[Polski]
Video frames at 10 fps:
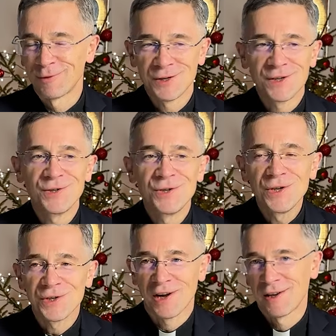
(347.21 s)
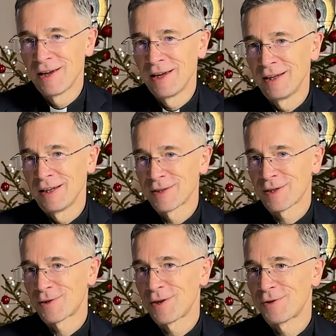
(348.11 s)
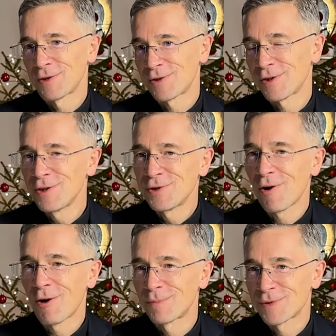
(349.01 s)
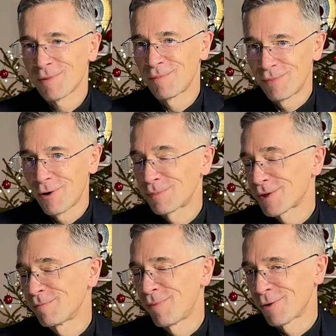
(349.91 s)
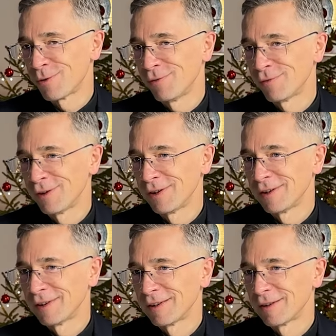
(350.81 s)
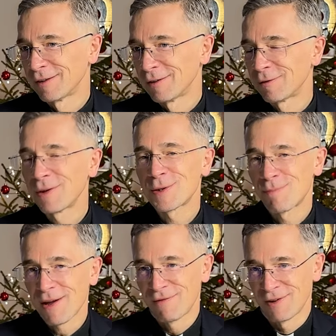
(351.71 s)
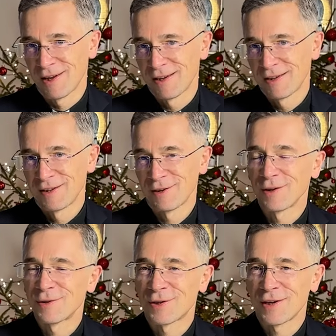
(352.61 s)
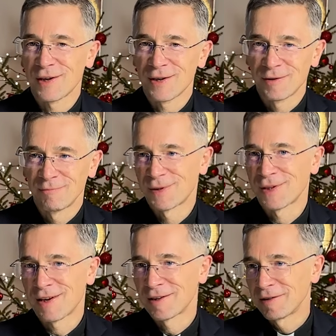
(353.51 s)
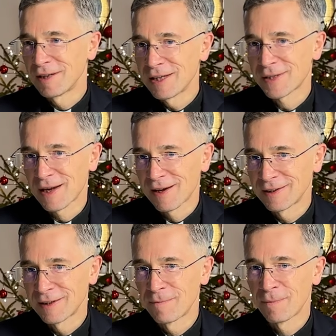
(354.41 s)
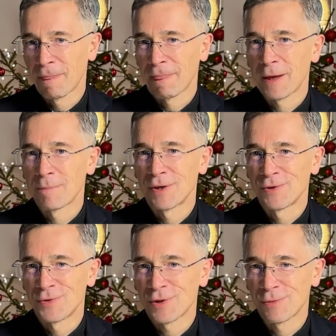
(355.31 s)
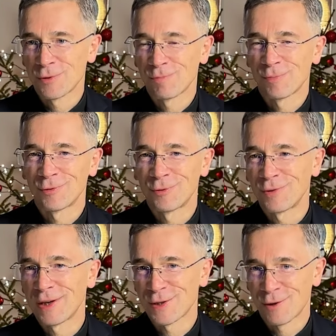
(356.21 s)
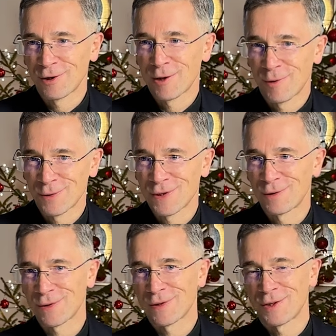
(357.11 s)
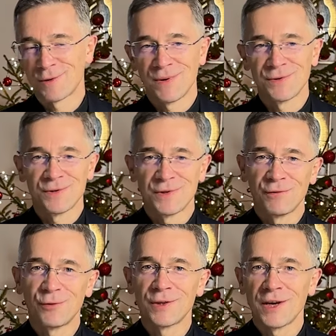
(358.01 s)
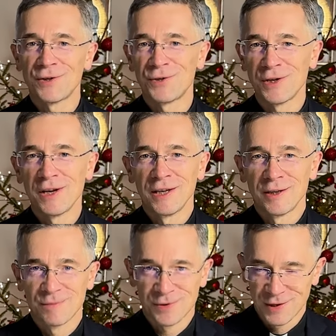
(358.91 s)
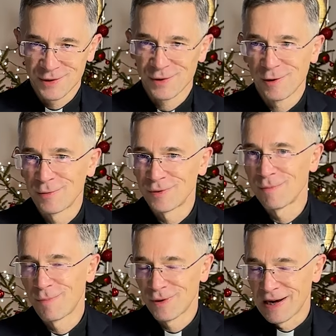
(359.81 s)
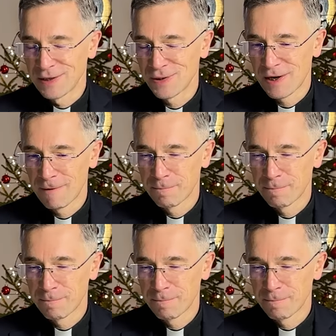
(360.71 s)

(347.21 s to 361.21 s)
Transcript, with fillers: Jeśli dzisiaj zaczniecie czcić obce, obcych bogów, to jest pewne, że za x lat będziecie już po drugiej stronie mocy, to znaczy będziecie wchłonięci przez ludy pogańskie.